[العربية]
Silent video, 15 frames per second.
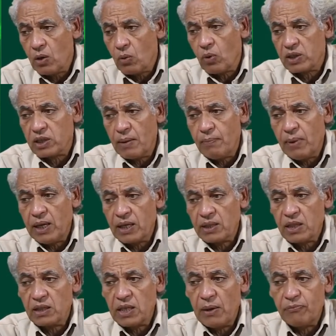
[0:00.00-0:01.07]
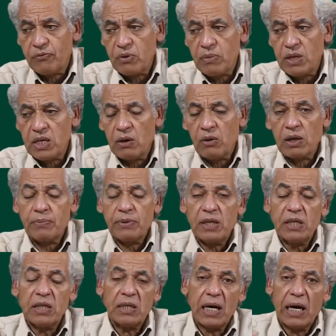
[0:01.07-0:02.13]
وتم الاكتتاب في
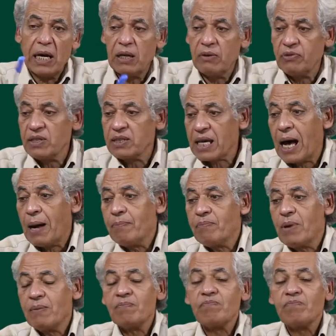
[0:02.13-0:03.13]
140 الف سهم